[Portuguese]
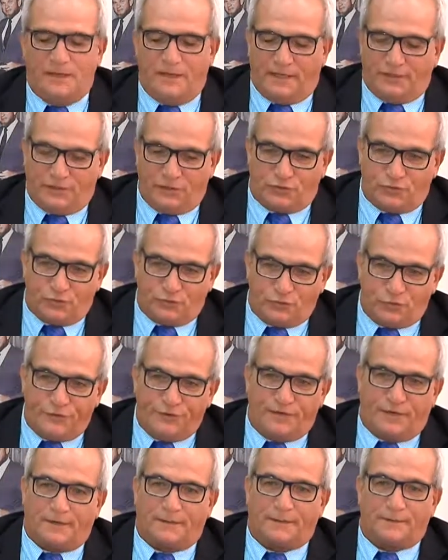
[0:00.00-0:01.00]
A discussão
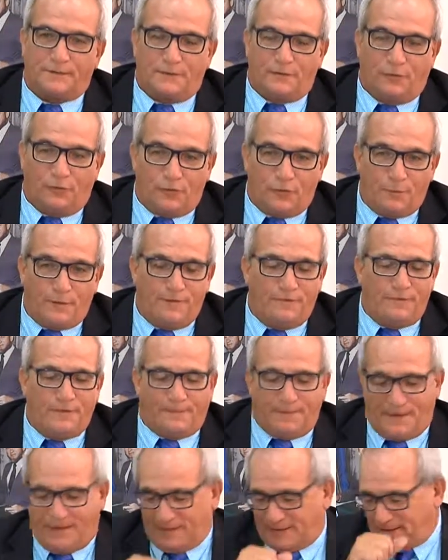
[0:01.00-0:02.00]
está, ora vai FIA
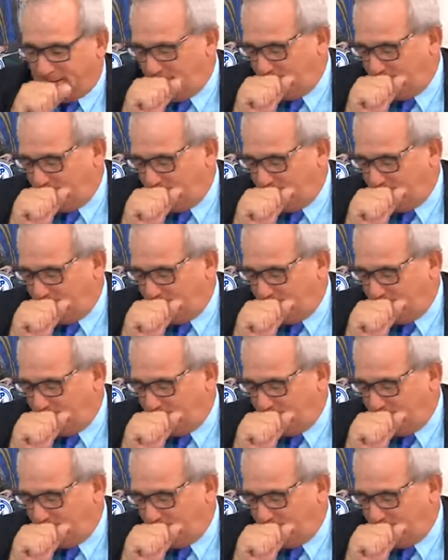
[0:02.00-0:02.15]
placa,